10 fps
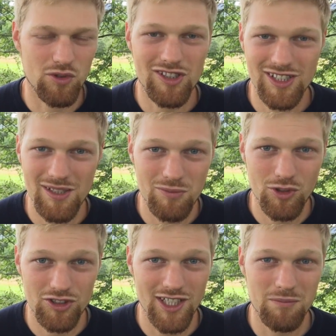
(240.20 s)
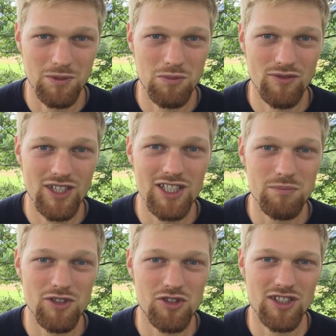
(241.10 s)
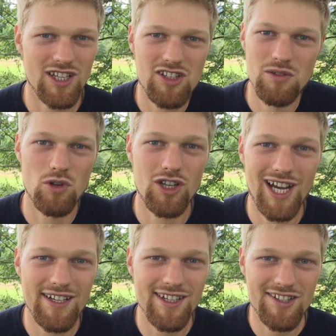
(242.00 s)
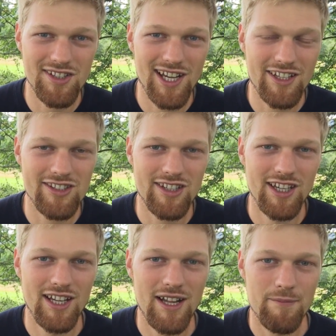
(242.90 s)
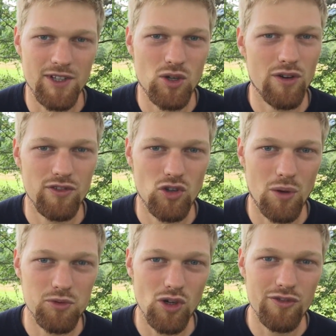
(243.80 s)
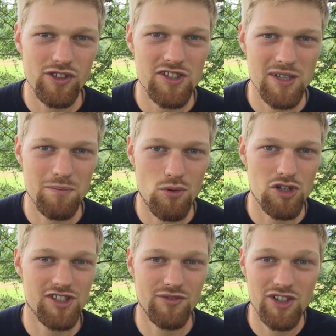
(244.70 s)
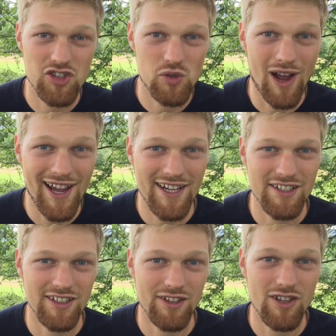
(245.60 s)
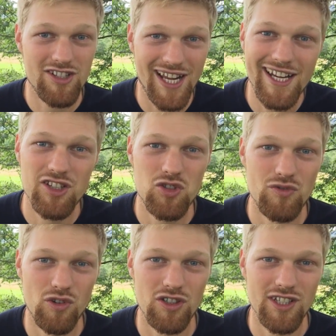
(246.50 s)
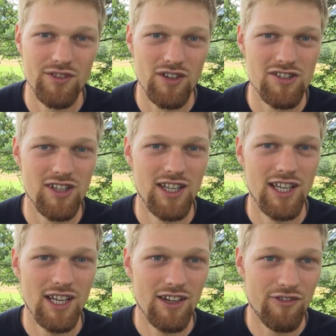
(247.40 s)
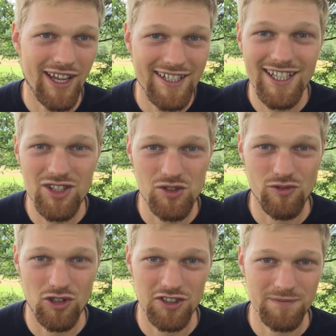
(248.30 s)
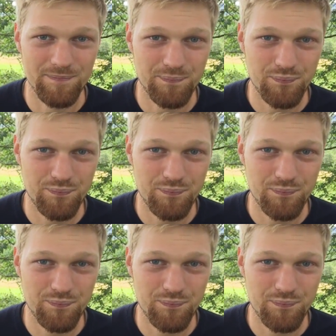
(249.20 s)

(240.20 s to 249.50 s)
wo ich nicht im Kontakt mit mir wirklich bin, sondern da ist eine Blockade, da ist eine Angst. Da kommt oft dieser Impuls, etwas zu heilen, etwas heilen zu wollen, etwas verändern zu wollen.